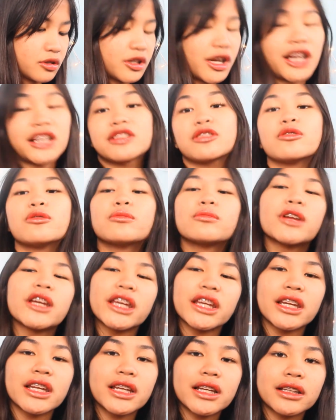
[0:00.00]
At kung
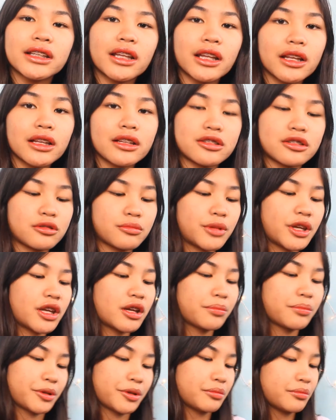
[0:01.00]
mahilig ka talaga sa
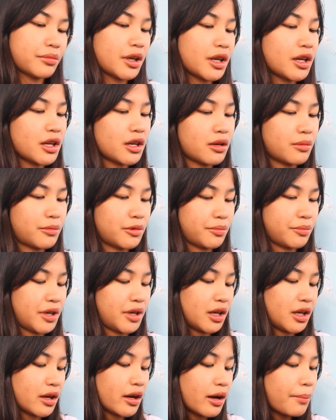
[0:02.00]
makeup at mahilig ka
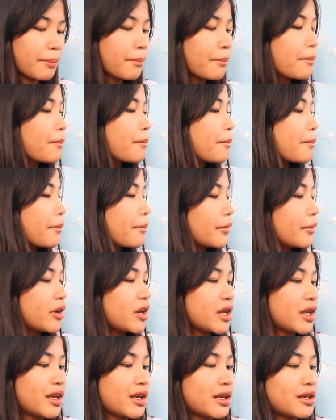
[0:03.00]
mag-makeup,
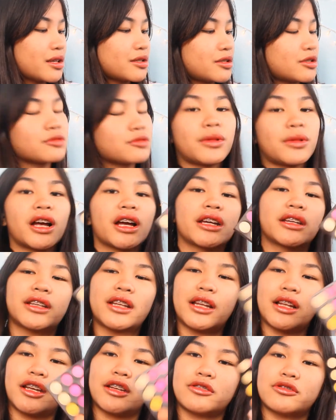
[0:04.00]
is bakit
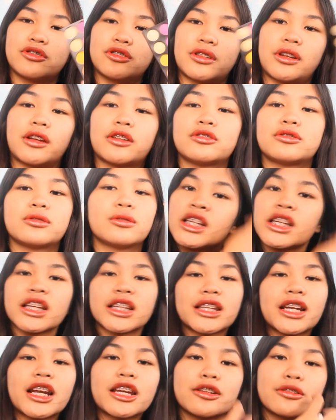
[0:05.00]
agad siya. So,
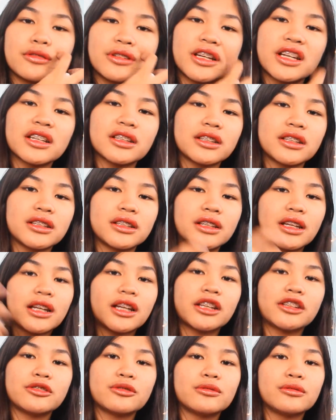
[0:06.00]
itry ko lang
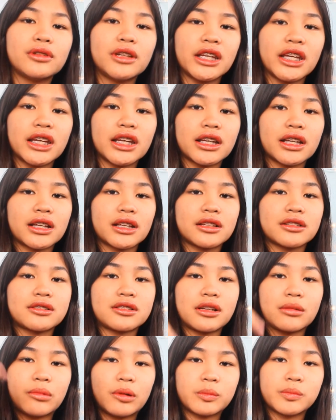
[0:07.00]
ilagay yung link
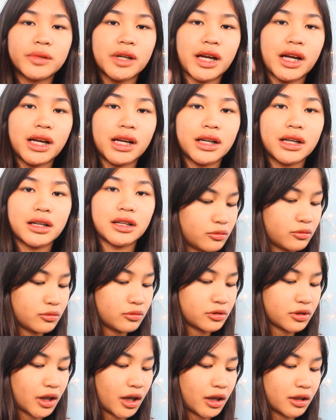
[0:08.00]
sa baba kung
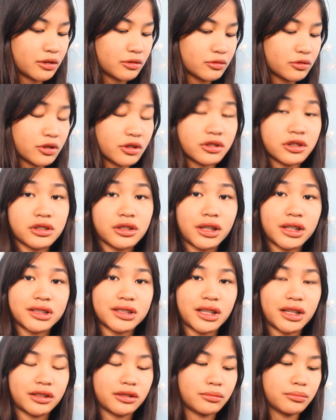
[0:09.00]
saan ko siya sa
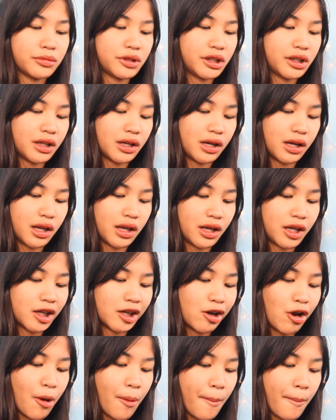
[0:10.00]
Lazada binili.
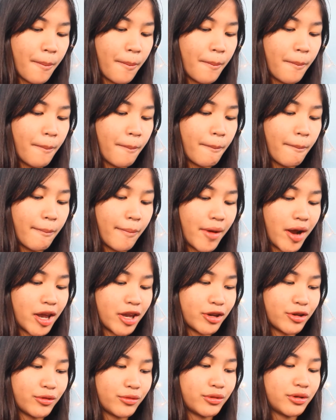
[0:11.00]

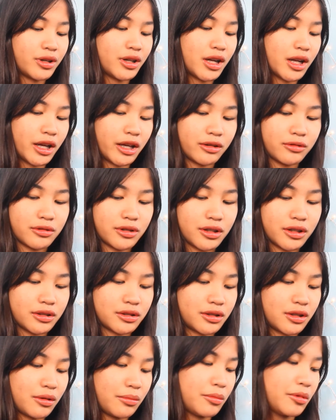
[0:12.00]
Ayun, ilagay ko lang
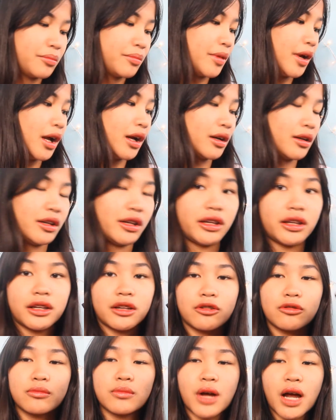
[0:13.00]
sa baba ang link.
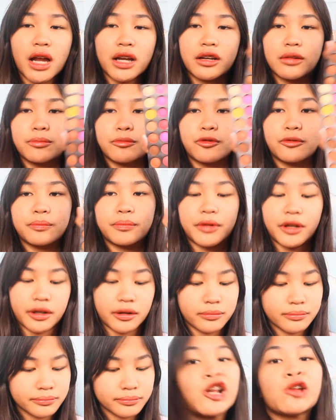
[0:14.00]
Kumahanap ko
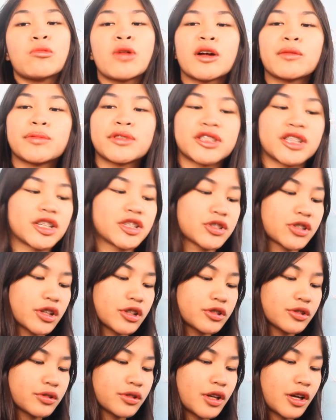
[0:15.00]
pa. Pagpasensya
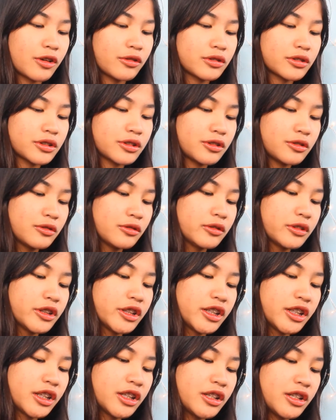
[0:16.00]
nyo na ako kasi
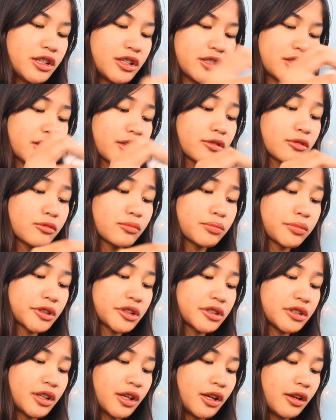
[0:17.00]
ininisan ko pa
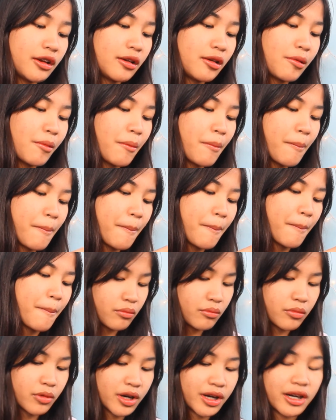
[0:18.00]
siya.
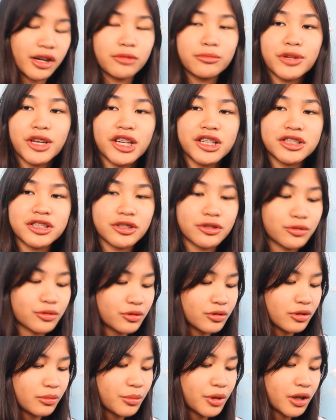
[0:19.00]
Karamihan siguro
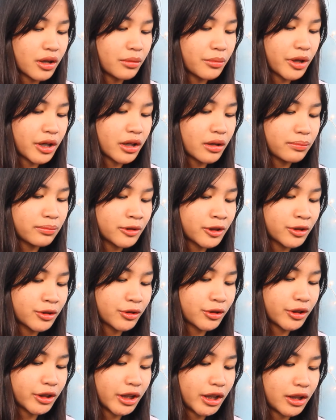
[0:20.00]
ng mga makeup
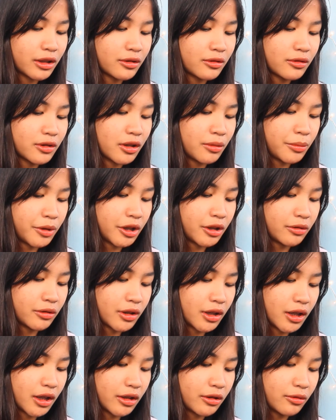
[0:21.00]
tutorial ko gamitin ko
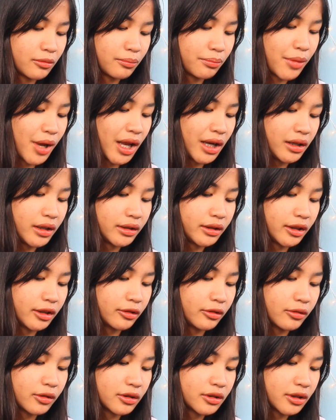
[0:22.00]
talaga itong palette na
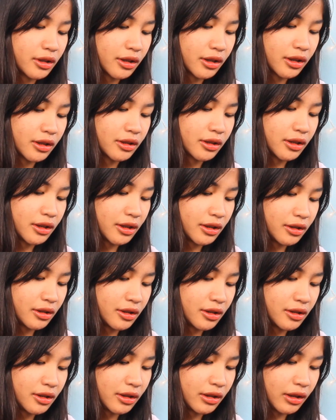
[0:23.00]
to kasi ang
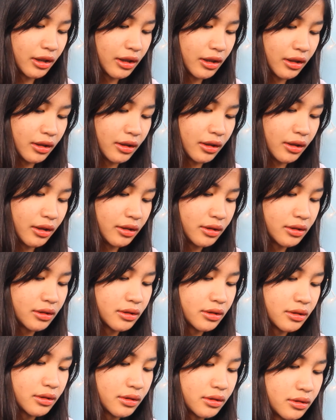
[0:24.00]
ganda-ganda nyo talaga.
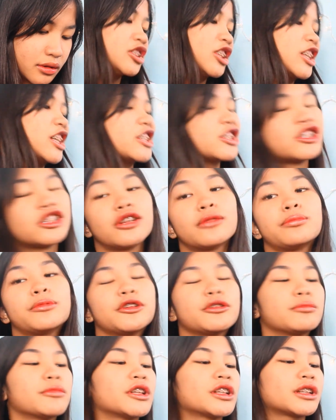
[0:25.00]
Kasi
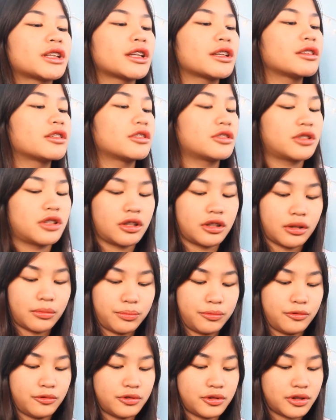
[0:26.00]
pigmented na siya
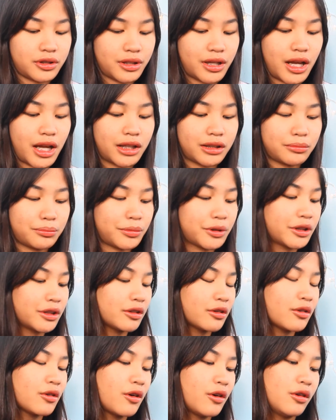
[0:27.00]
tapos lahat pa
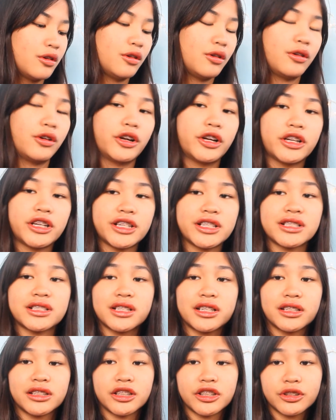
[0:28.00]
ng color is
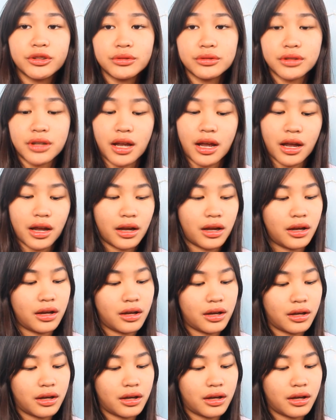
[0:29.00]
nandito na.